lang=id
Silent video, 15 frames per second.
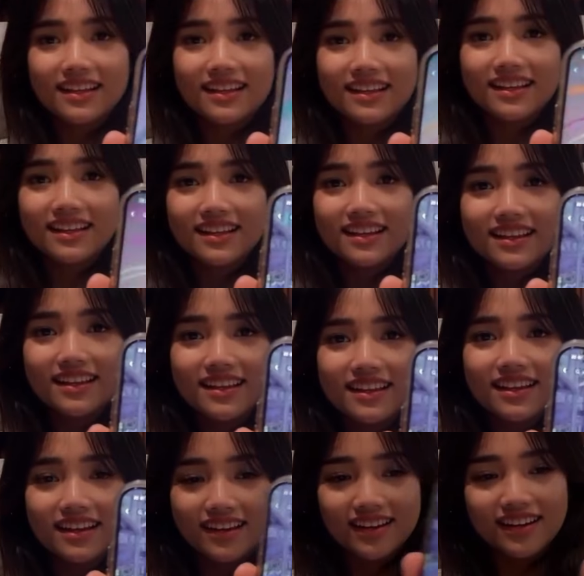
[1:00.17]
ribet yang
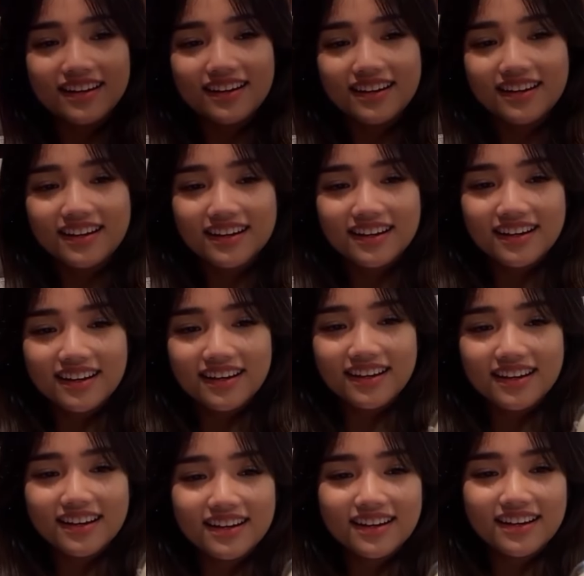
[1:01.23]
menyusahkan.
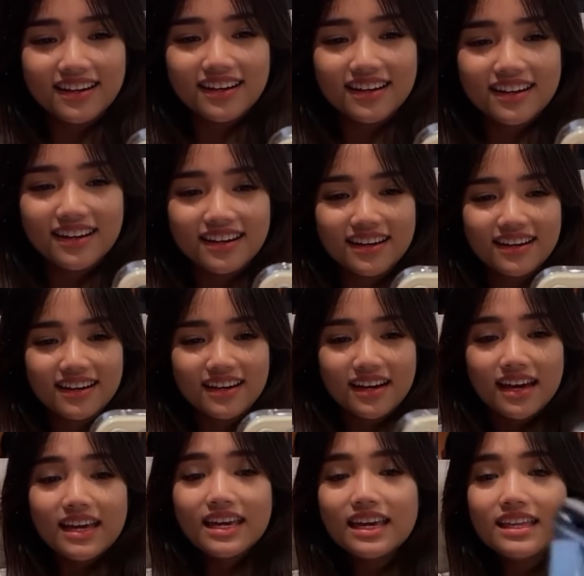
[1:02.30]
Terkait hal
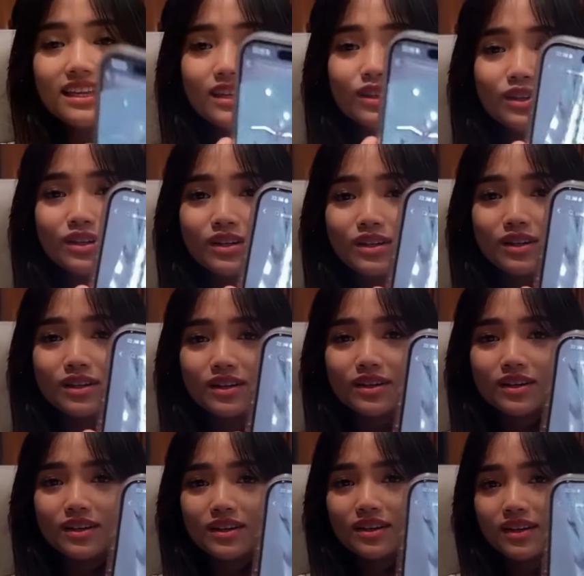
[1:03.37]
ini diungkapkan Fuji
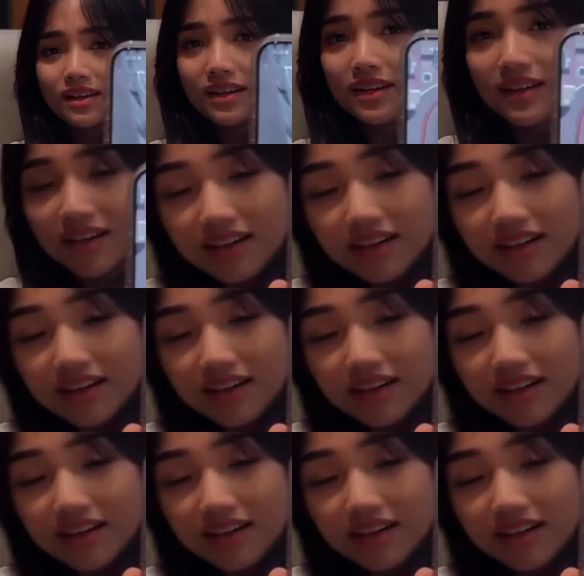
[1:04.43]
ketika menjadi